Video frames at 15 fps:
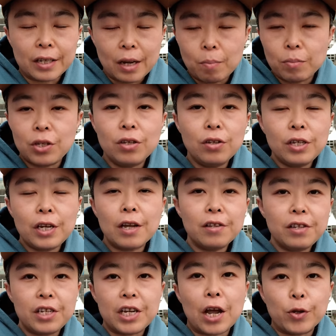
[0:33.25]
咱们今天
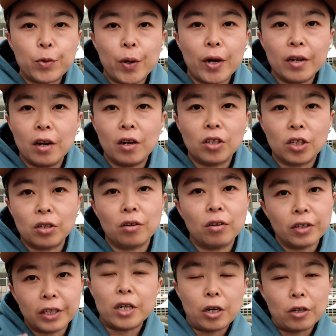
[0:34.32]
解决的
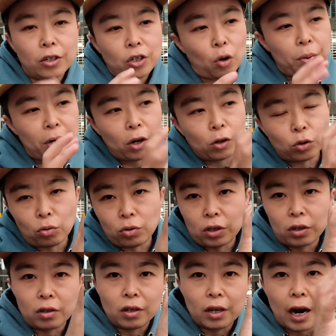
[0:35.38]
是，这是照片总
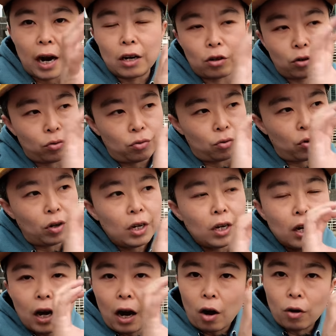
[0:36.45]
是看上去
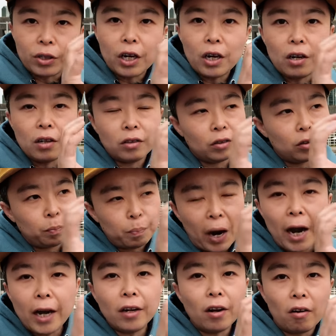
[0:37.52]
好像
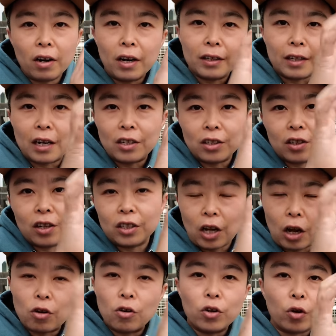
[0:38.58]
拍到了，但是呢，
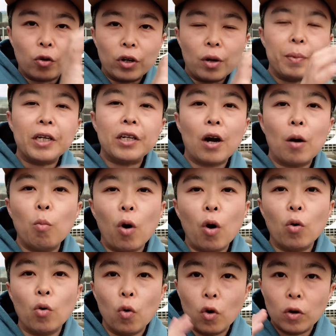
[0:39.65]
它又有那么一点模
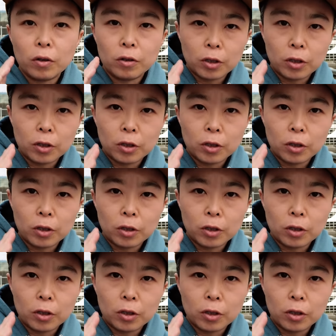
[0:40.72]
糊，